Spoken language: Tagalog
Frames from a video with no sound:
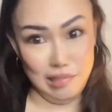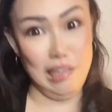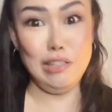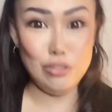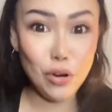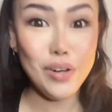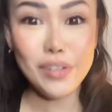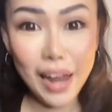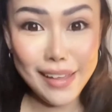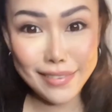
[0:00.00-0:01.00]
It's your
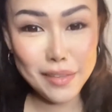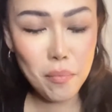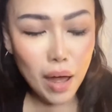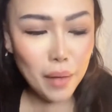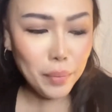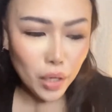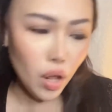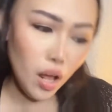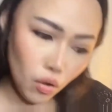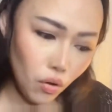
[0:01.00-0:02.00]
right, di ba? Pero
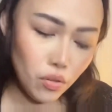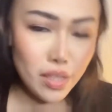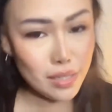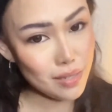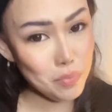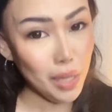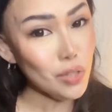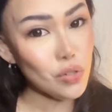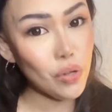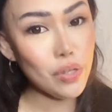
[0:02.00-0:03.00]
ako, this is my
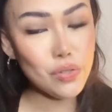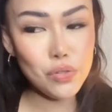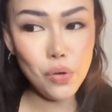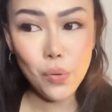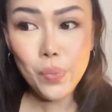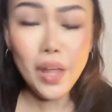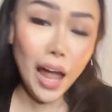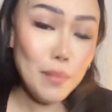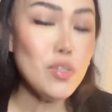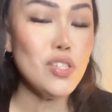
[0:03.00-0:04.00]
choice. So,
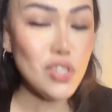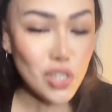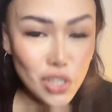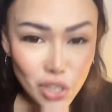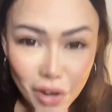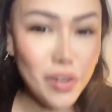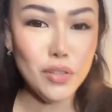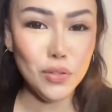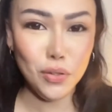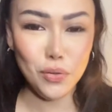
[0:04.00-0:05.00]
I'm just
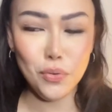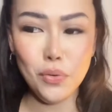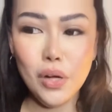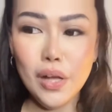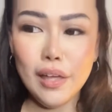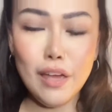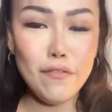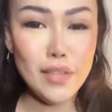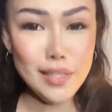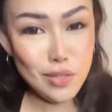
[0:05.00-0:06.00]
sharing to you, if
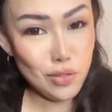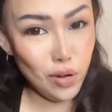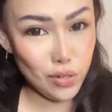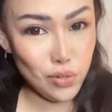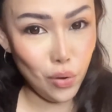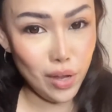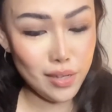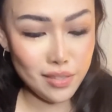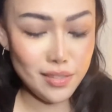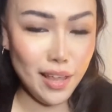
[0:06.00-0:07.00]
this is your
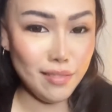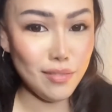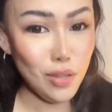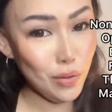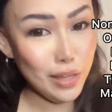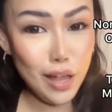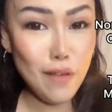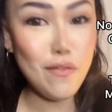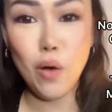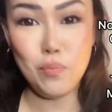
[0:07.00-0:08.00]
choice, then you can
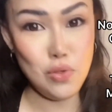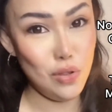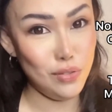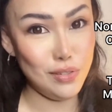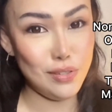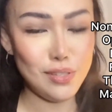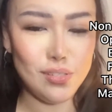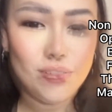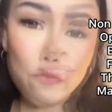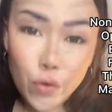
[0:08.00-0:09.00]
have options.
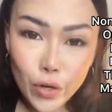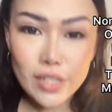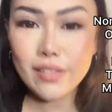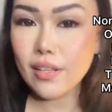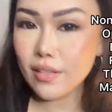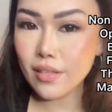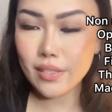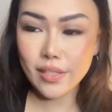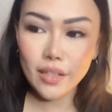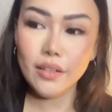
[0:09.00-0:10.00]
Of course, this is
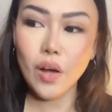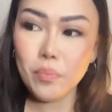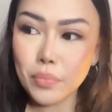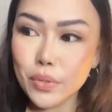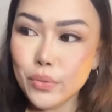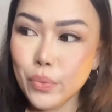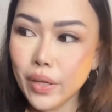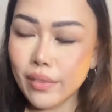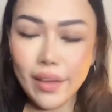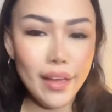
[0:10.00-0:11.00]
still coupled
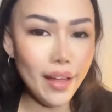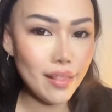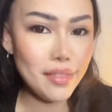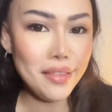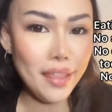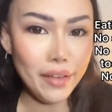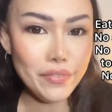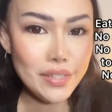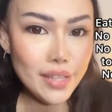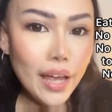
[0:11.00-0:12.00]
with a healthy
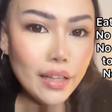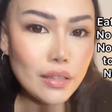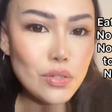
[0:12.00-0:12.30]
lifestyle.